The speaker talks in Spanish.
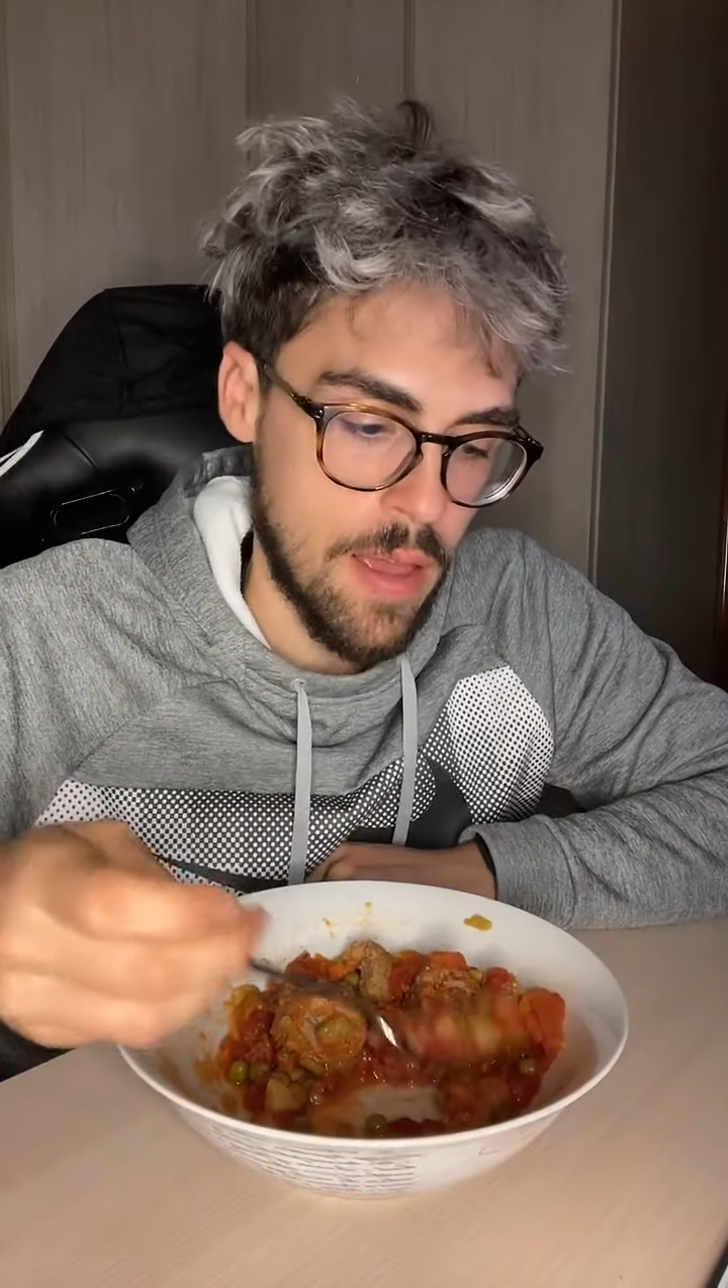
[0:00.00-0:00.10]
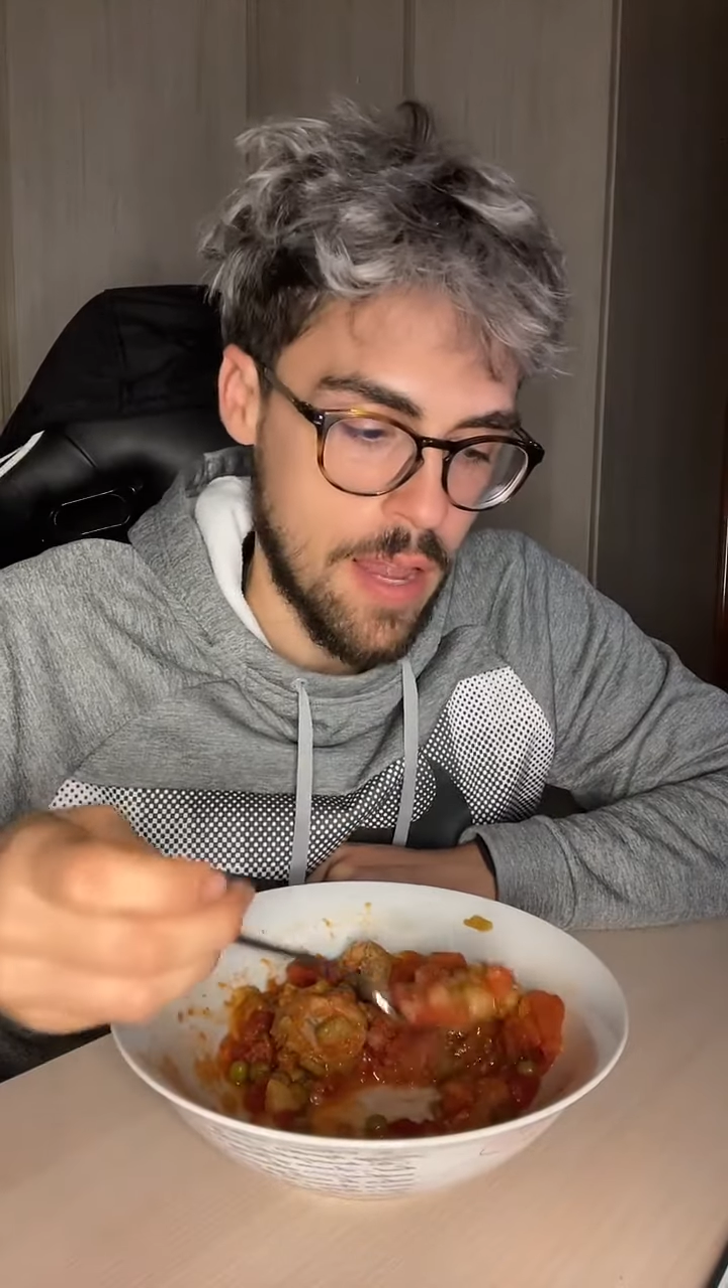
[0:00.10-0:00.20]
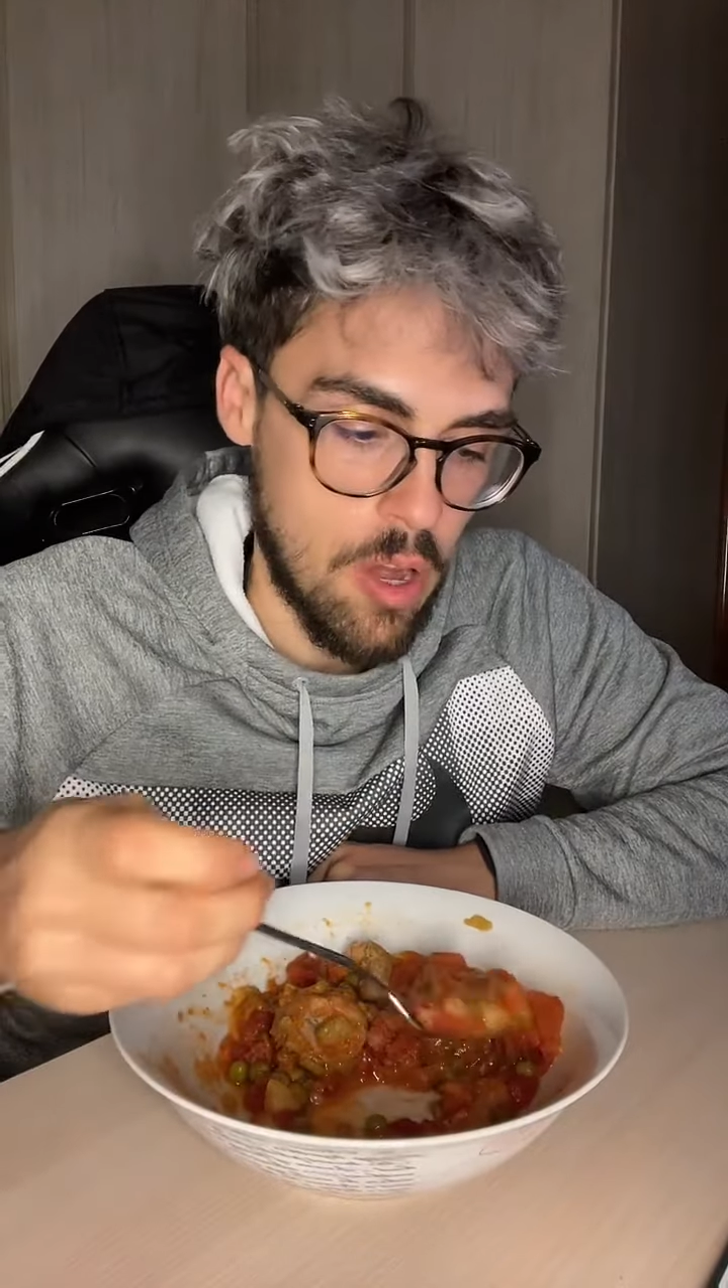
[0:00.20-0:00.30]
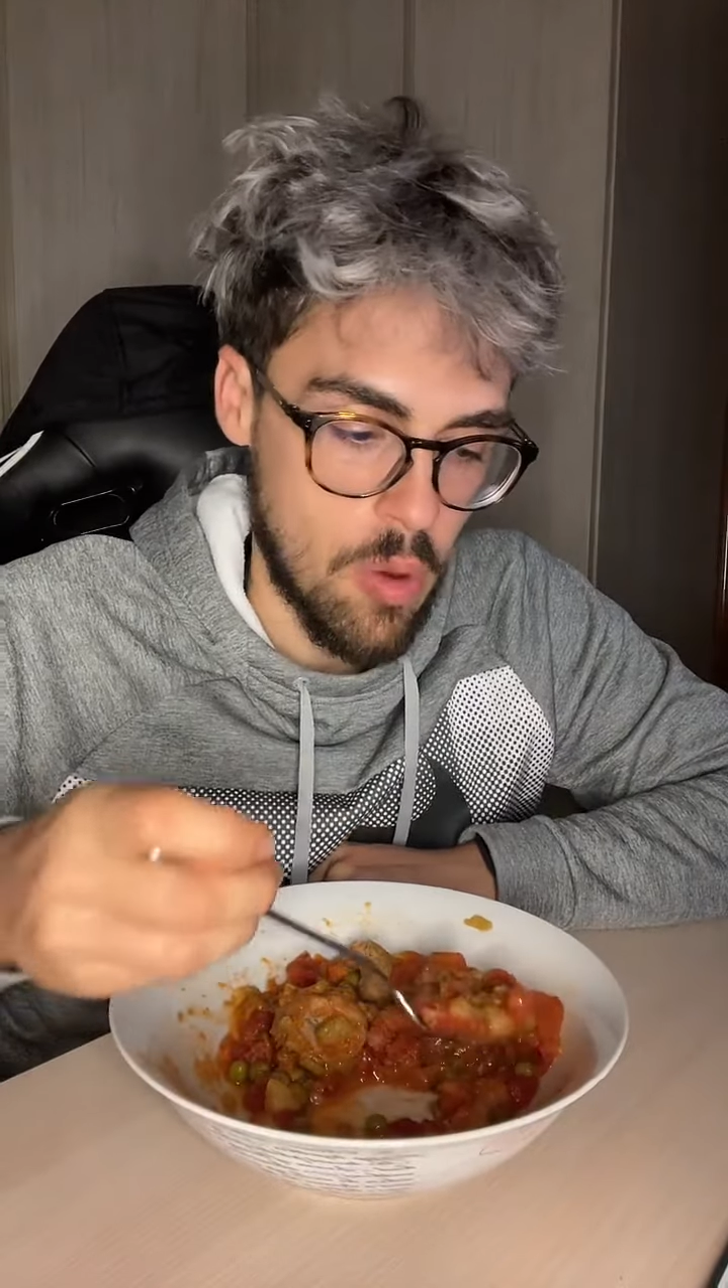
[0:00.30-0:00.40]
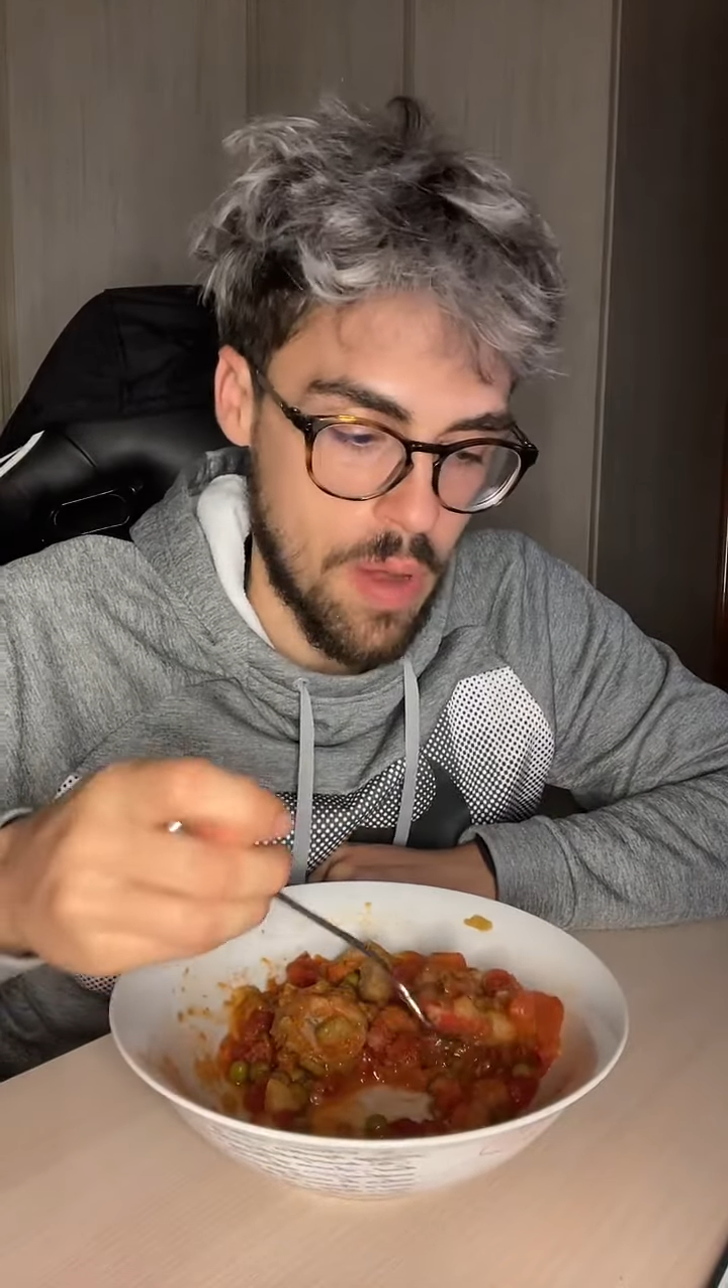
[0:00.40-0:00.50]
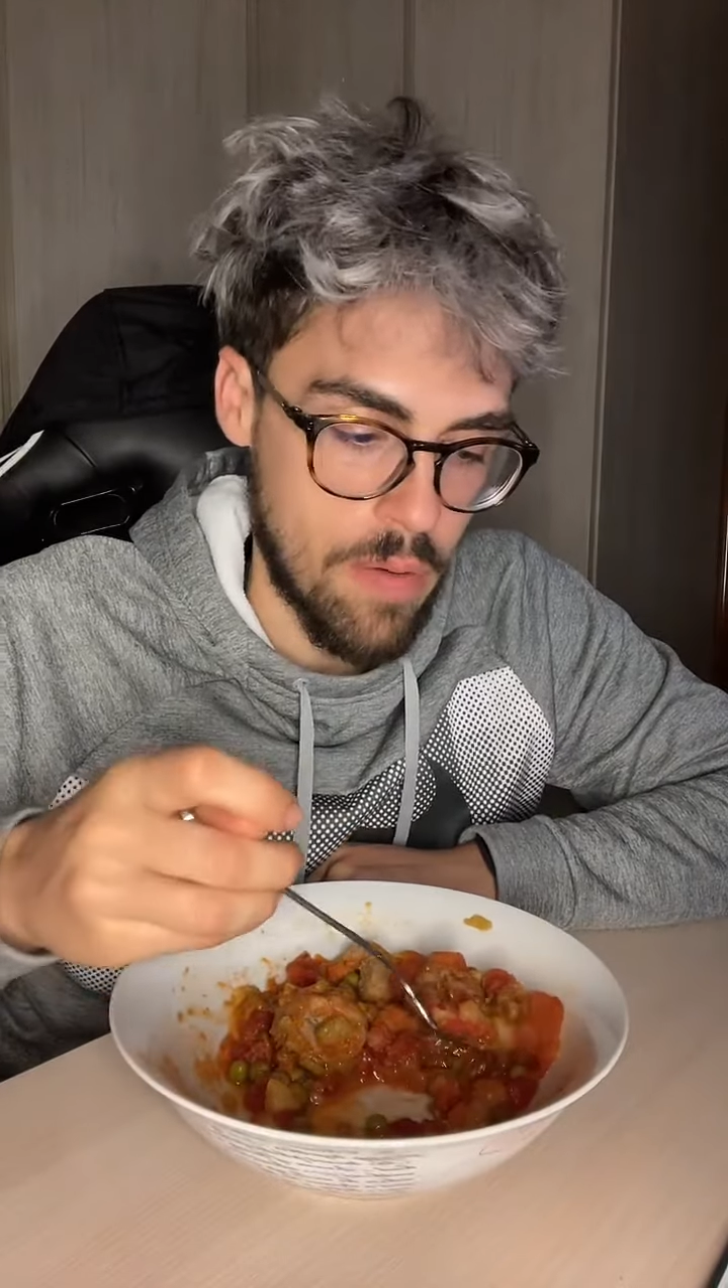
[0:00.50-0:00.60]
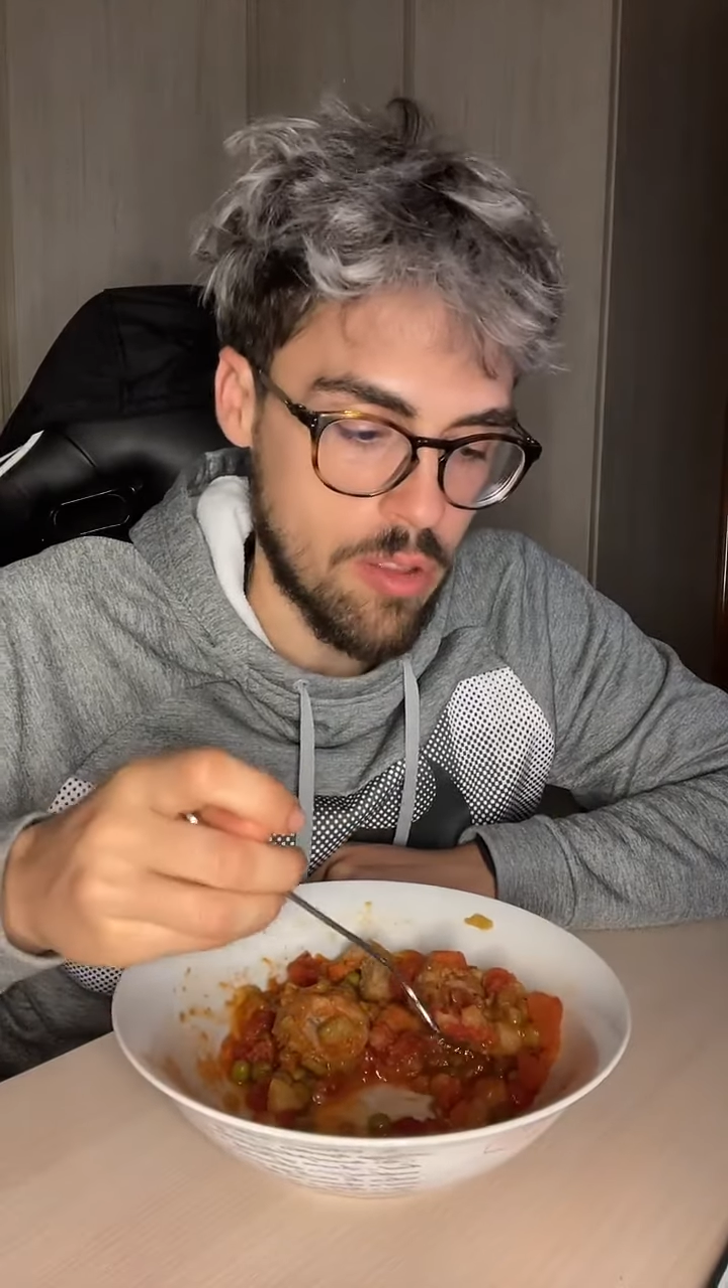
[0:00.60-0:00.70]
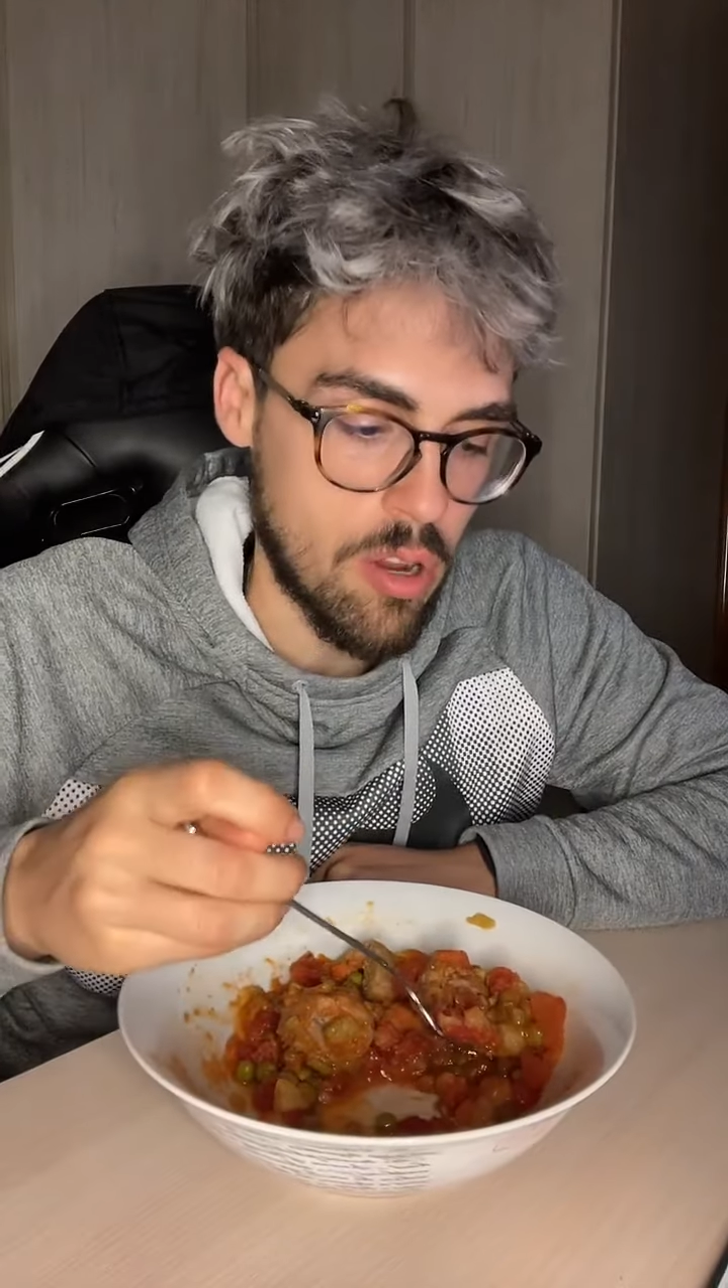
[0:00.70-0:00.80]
Y luego me levanto